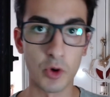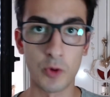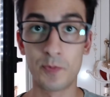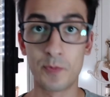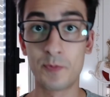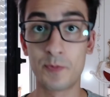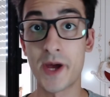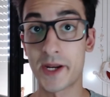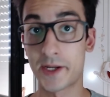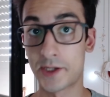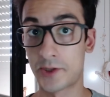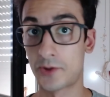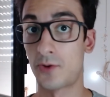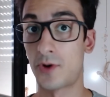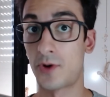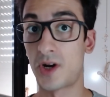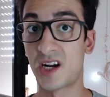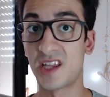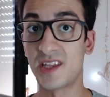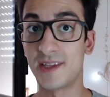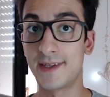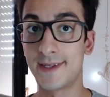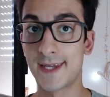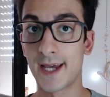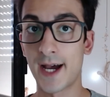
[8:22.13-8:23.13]

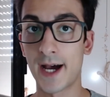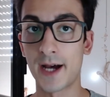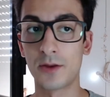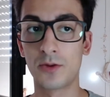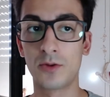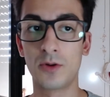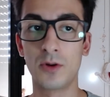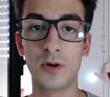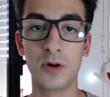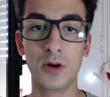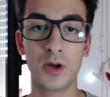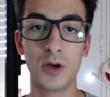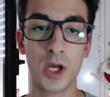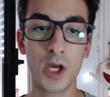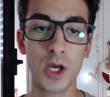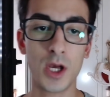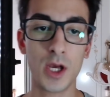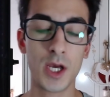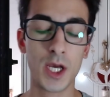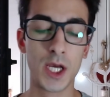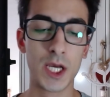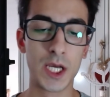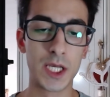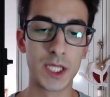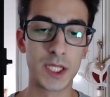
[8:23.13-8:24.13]
personalizzato
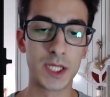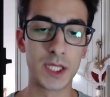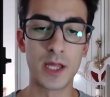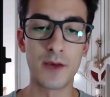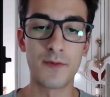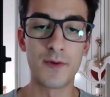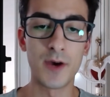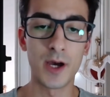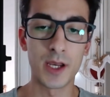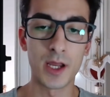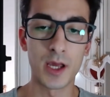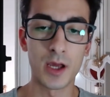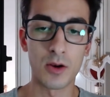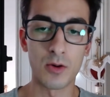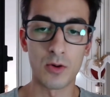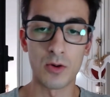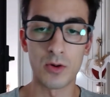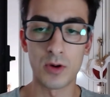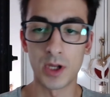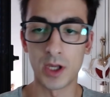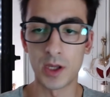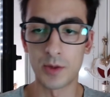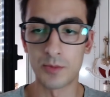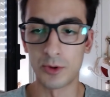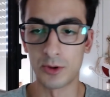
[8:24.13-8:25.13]
dei vari errori
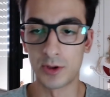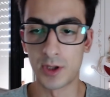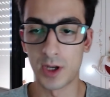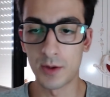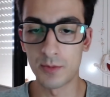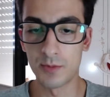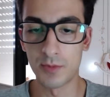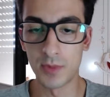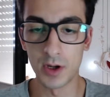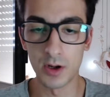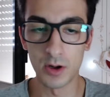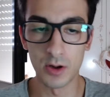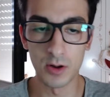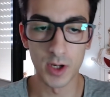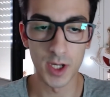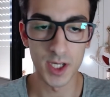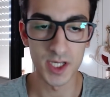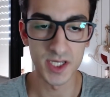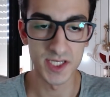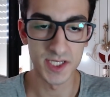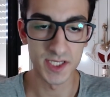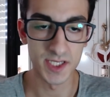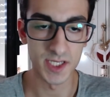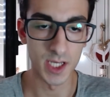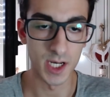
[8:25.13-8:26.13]
che potrebbero
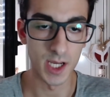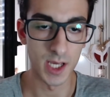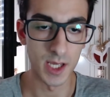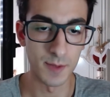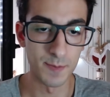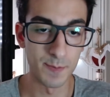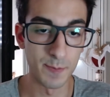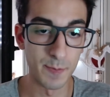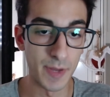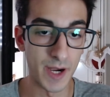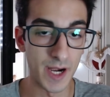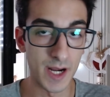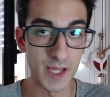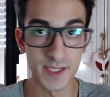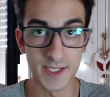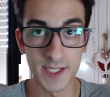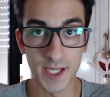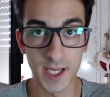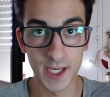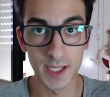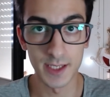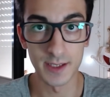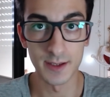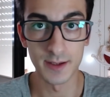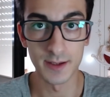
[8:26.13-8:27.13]
essere
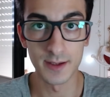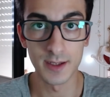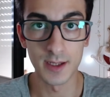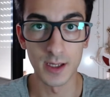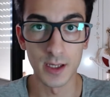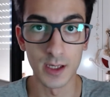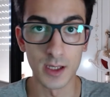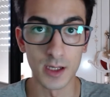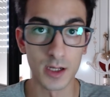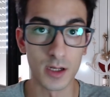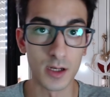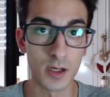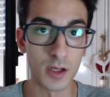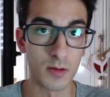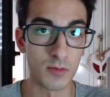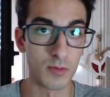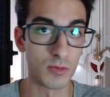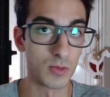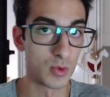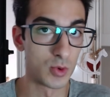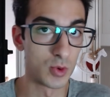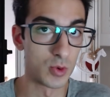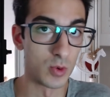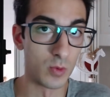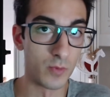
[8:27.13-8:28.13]
presenti
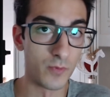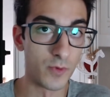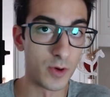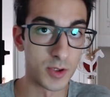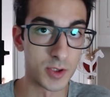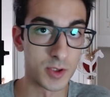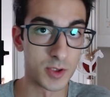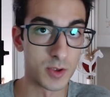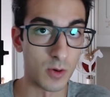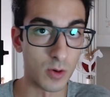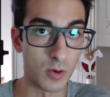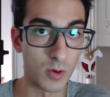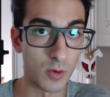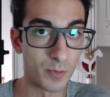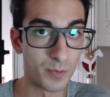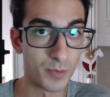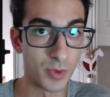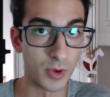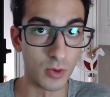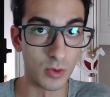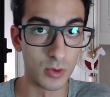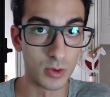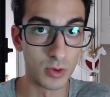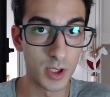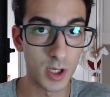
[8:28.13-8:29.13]
sul vostro
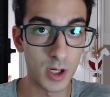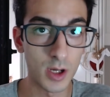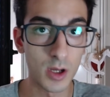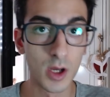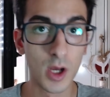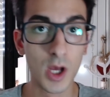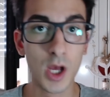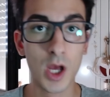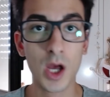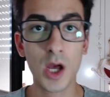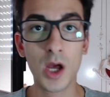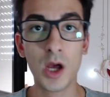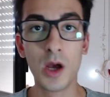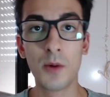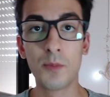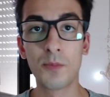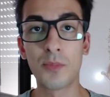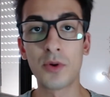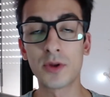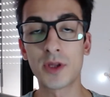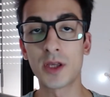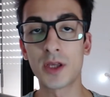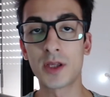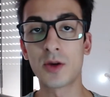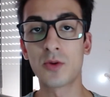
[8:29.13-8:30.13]
computer,
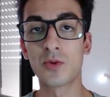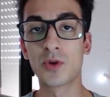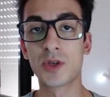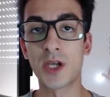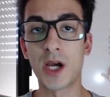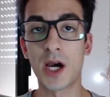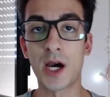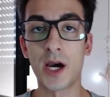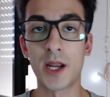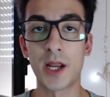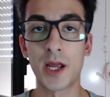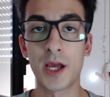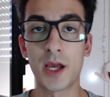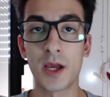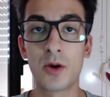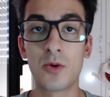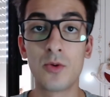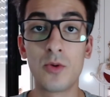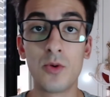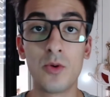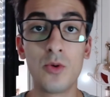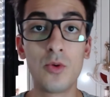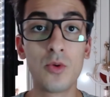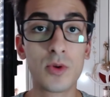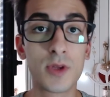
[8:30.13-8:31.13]
potete usare
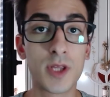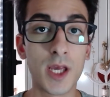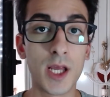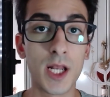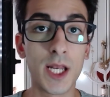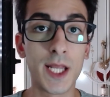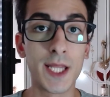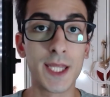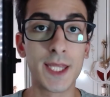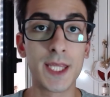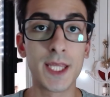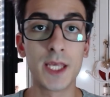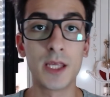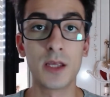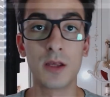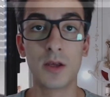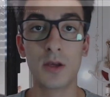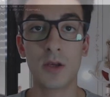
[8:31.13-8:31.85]
l'utility